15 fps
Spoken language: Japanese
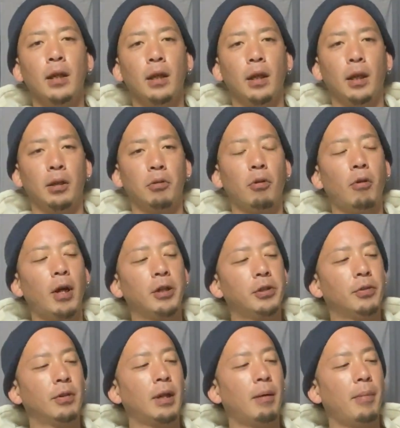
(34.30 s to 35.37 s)
えっ、と、
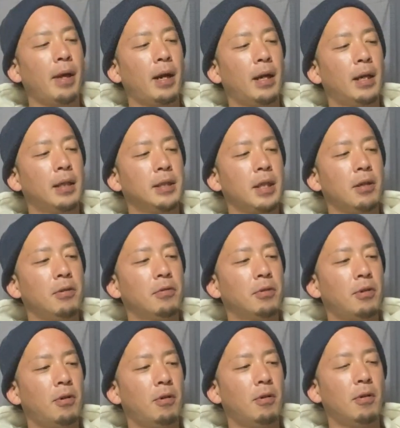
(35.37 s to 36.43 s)
アクションカメラ専用
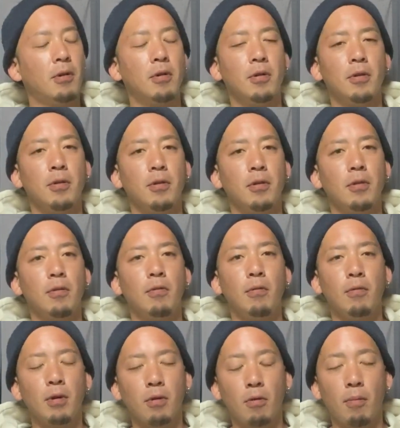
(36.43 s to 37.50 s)
の
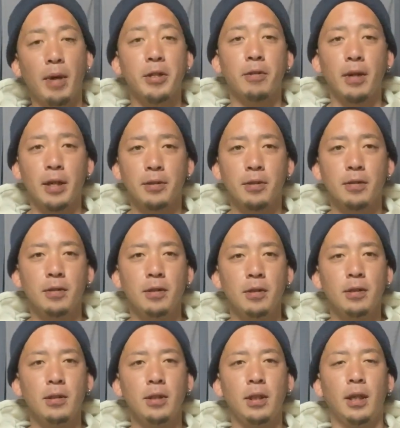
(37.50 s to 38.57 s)
コンバージョンレンズ。
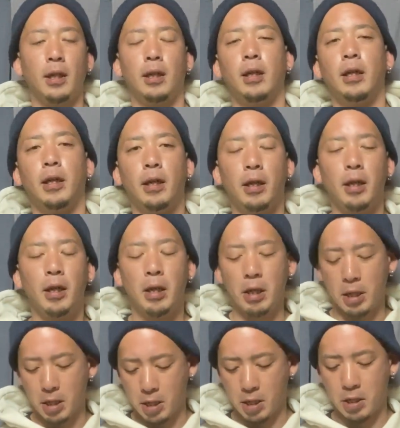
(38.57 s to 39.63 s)
えー
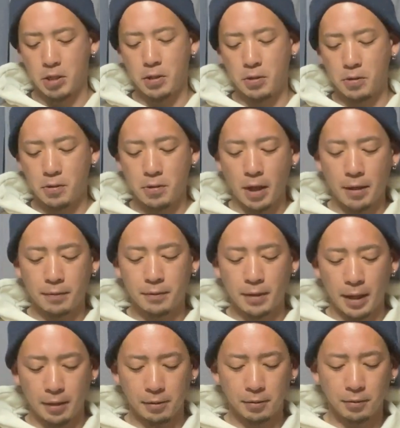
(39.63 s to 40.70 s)

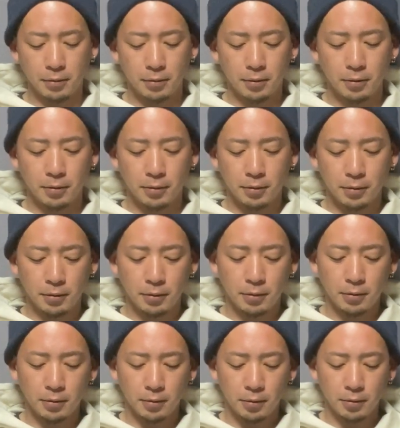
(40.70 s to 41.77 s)

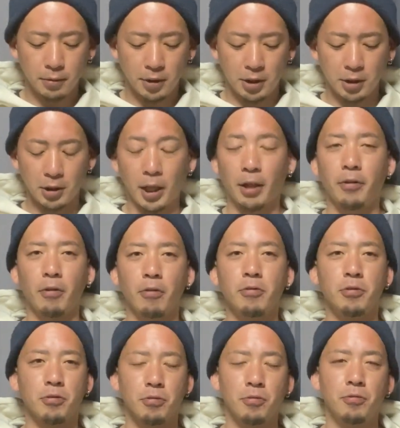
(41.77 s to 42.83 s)

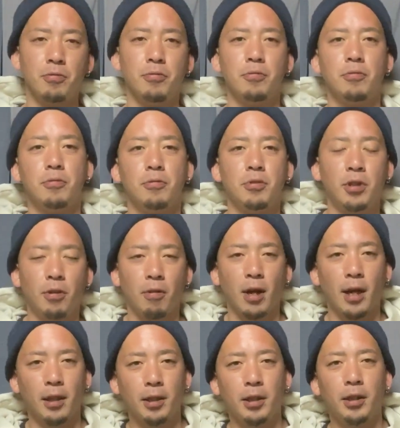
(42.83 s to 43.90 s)
UFLG140 イノンか
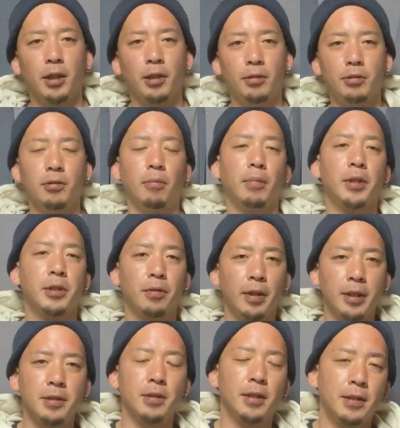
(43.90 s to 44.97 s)
ら出ている
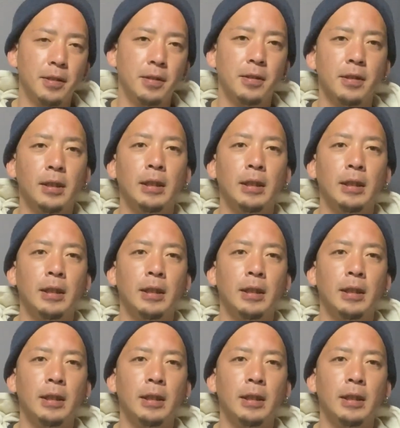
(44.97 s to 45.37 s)
コンバージョンレンズです。